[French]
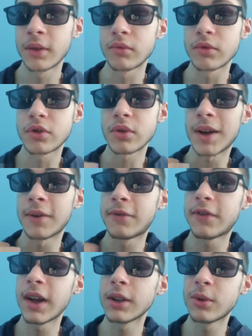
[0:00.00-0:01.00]
sur la
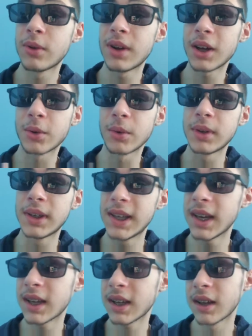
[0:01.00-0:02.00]
fin de l'arc
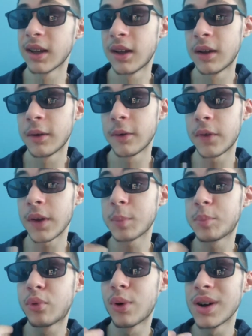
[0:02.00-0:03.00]
guerre, faire
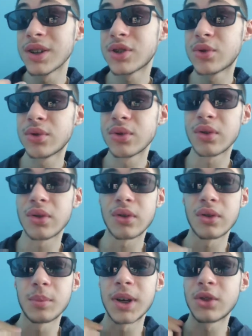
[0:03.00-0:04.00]
le point sur
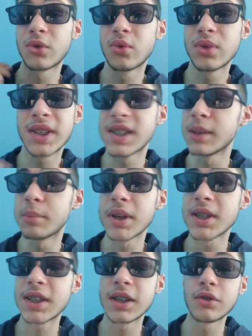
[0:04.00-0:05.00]
euh, bah, tout ce qui s'est
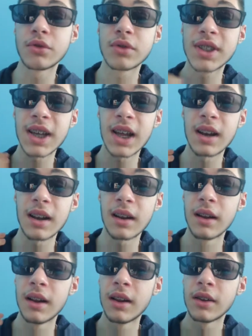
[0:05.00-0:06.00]
passé jusqu'à
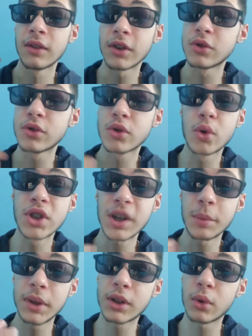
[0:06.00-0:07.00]
jusqu'au
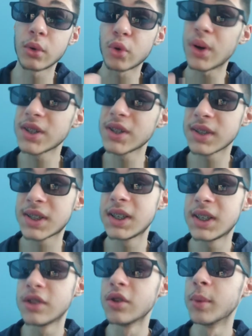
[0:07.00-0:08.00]
chapitre
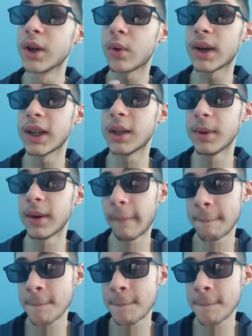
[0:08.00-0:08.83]
306 de My Hero Academia.